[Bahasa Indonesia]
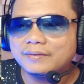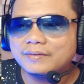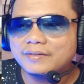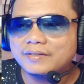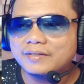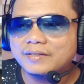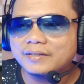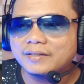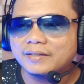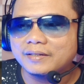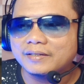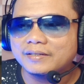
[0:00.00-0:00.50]

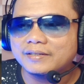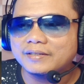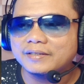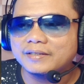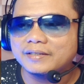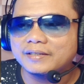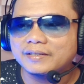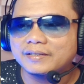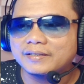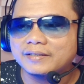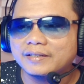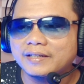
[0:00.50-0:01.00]

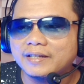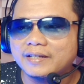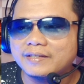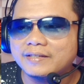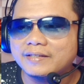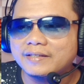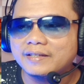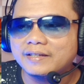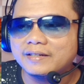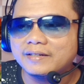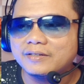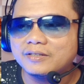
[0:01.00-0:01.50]
seger-seger
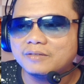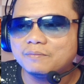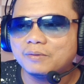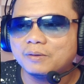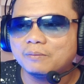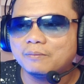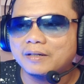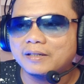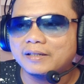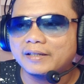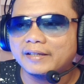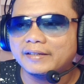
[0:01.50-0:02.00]
guys ya di
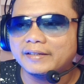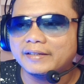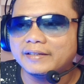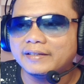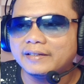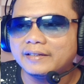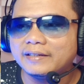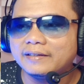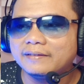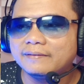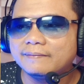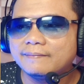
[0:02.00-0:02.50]
supermarket
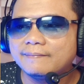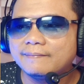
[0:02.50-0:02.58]
ini